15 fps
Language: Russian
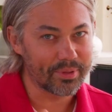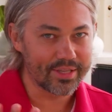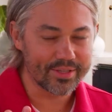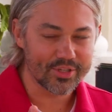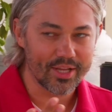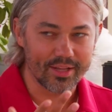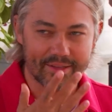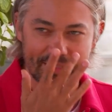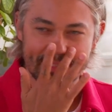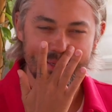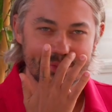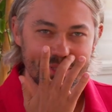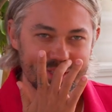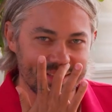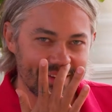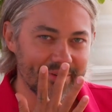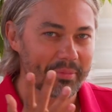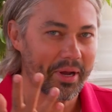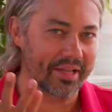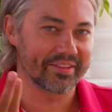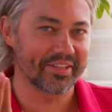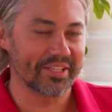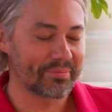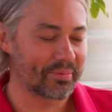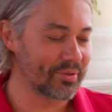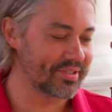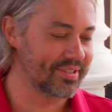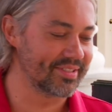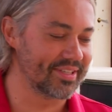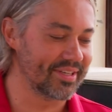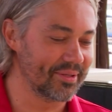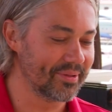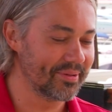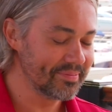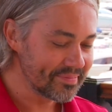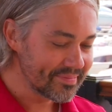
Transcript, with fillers: Мне не жалко, на самом деле, я вам контент просто делаю.